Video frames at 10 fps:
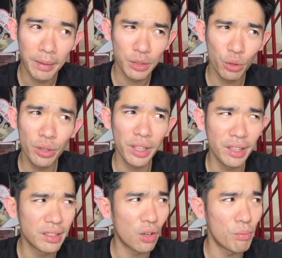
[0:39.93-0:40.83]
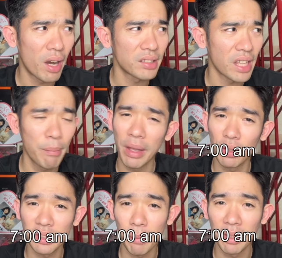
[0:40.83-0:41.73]
siguro gigising ako mga 7 o
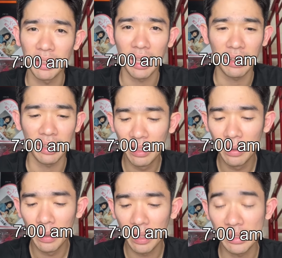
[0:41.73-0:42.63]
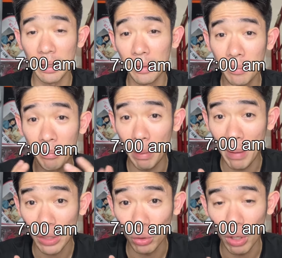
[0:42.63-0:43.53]
7.30 kasi
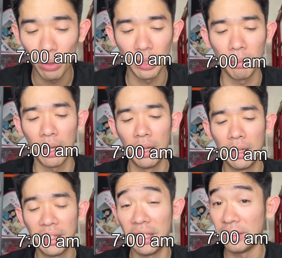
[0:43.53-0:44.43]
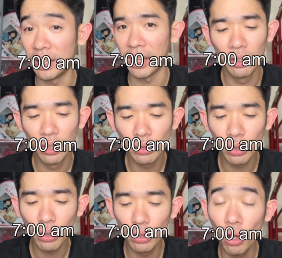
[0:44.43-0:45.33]
papasok ako, 'di ba? Kinder.
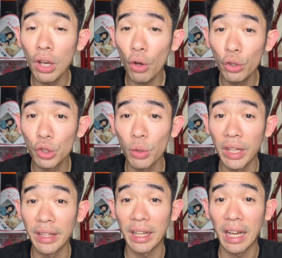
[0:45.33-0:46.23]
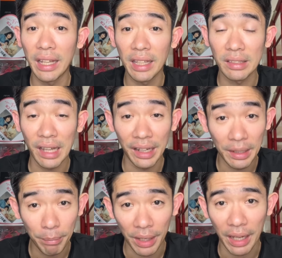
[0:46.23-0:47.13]
So lola ko usually ang nag-aanda sa akin
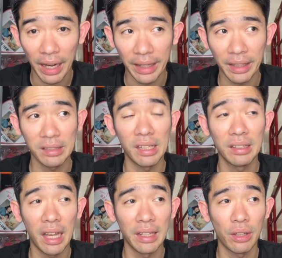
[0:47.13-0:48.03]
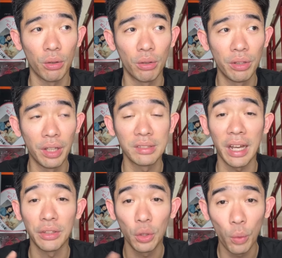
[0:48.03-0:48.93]
ng pagkain kasi ang nanay ko it's
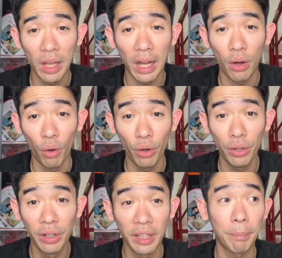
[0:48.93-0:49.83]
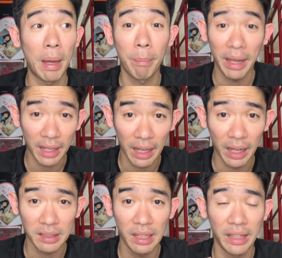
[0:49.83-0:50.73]
either wala or nagpapahinga
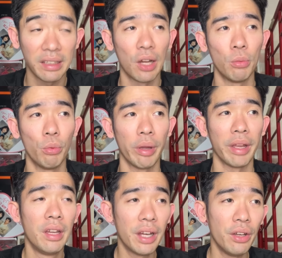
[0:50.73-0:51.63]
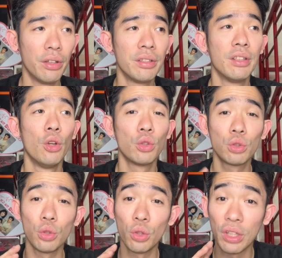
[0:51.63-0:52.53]
kasi late nga umuwi. Ngayon,
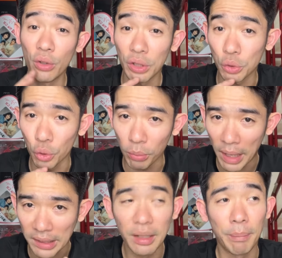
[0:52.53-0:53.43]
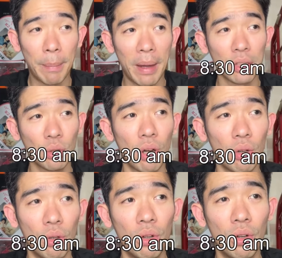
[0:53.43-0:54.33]
susunduin ako ng school bus. Papasok
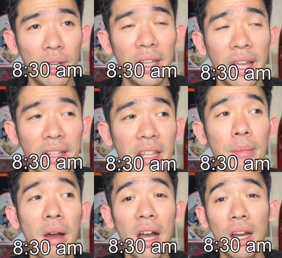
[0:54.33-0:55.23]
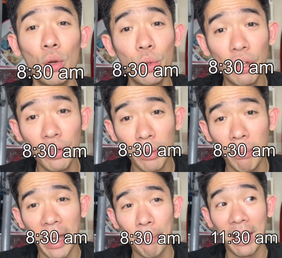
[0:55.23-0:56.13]
ako. And then makakauwi ako ng
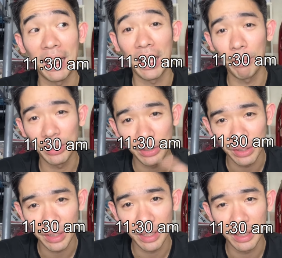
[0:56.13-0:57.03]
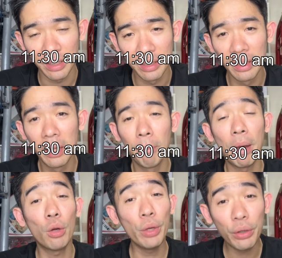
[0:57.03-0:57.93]
bahay mga 11.30.
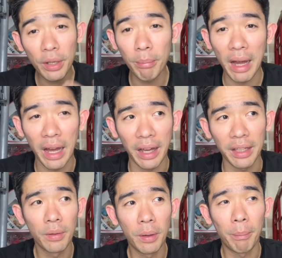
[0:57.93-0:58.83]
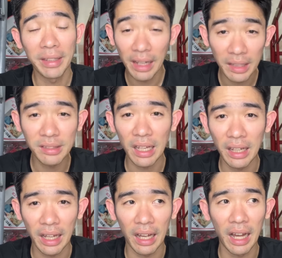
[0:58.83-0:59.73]
Pag uwi ko ng bahay, madalas
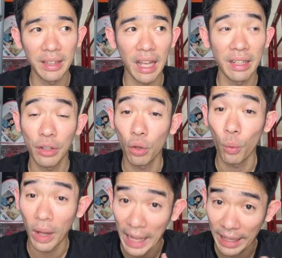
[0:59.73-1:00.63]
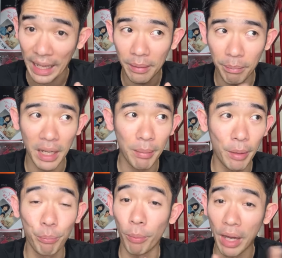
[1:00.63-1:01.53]
talaga ang nanay ko wala na.
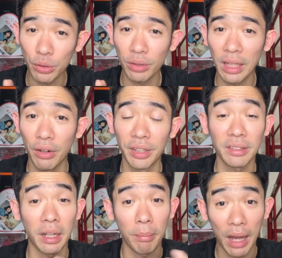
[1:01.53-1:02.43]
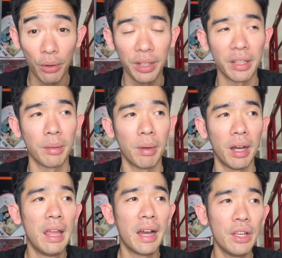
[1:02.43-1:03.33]
Malamang pumasok na or nagtrabaho na, di ba?
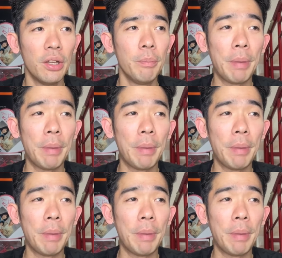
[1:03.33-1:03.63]
Ngayon,